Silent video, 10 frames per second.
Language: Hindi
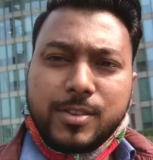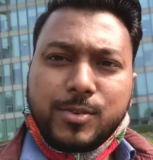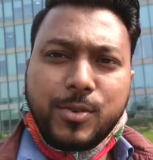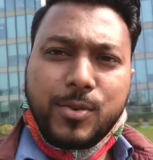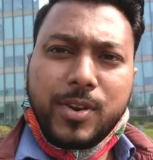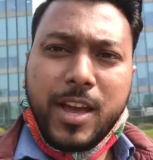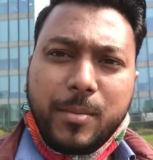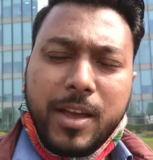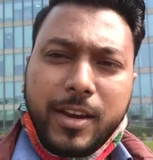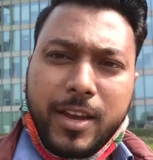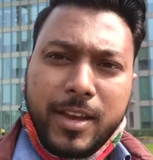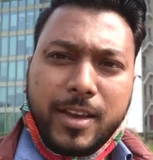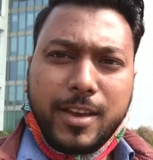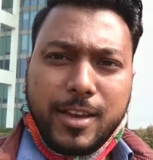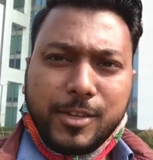सो so, नया बैंक है
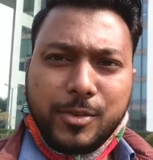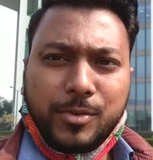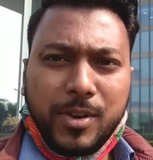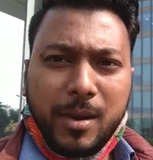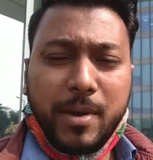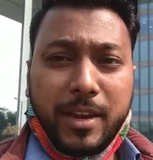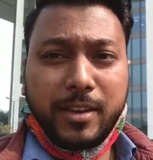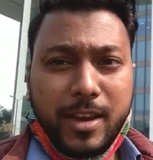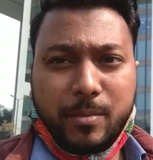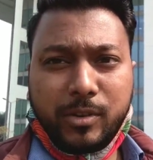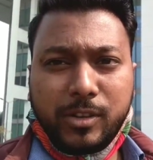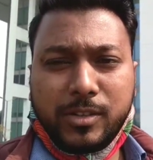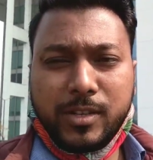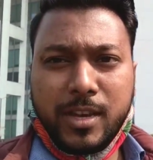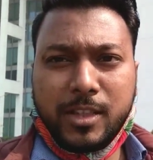सो so, नए बैंक की नई
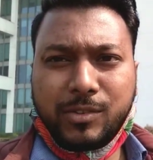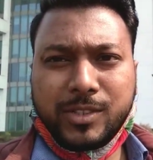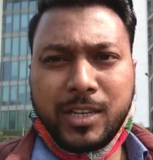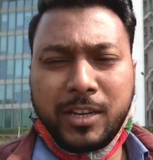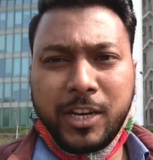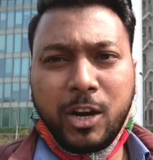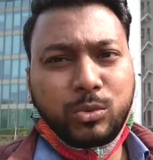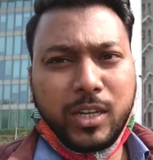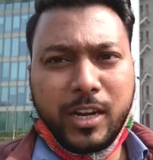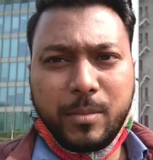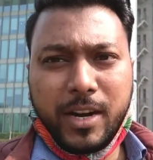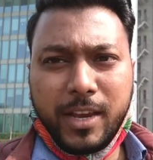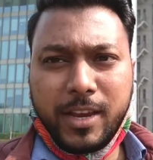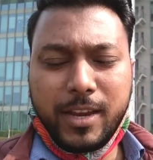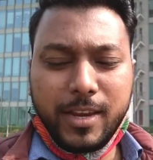पॉलिसीज़ हैं तो वो सारी रीड आउट करनी
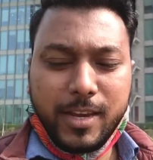पड़ेगी